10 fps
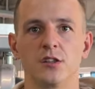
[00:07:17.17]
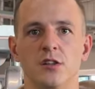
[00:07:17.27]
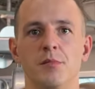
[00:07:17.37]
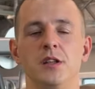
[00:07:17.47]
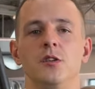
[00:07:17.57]

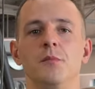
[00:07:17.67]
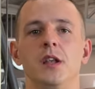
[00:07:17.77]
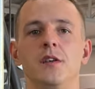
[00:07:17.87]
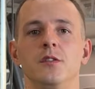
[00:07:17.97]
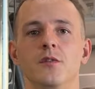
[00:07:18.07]
to będą
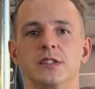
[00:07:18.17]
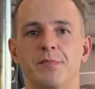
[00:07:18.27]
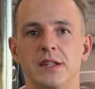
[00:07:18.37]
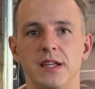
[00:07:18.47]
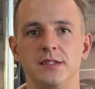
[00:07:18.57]
mieli do Was
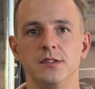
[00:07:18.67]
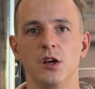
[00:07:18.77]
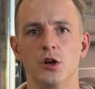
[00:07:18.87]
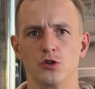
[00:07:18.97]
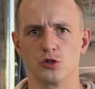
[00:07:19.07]

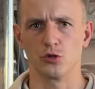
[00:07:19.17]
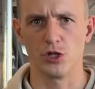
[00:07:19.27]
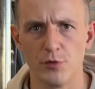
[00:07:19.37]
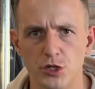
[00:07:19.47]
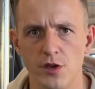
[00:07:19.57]
pretensje, że to jest
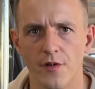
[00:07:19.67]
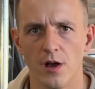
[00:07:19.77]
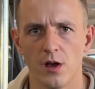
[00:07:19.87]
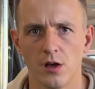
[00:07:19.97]
niemożliwe.